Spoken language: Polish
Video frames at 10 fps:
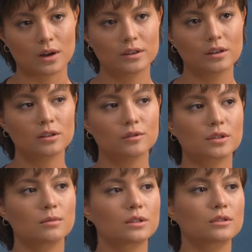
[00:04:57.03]
A Ania
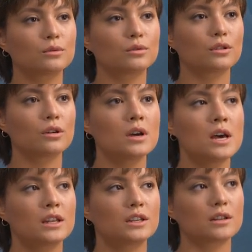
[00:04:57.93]
Jadowska bardzo dużo
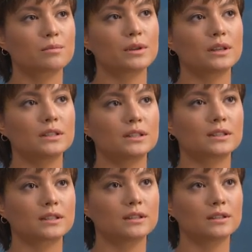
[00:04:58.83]
czerpie
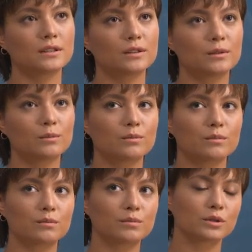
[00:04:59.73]
z e,
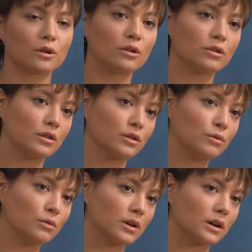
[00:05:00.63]
psychologii
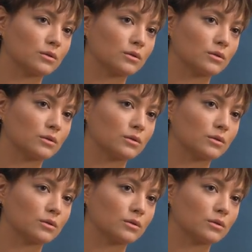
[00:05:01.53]
Junga,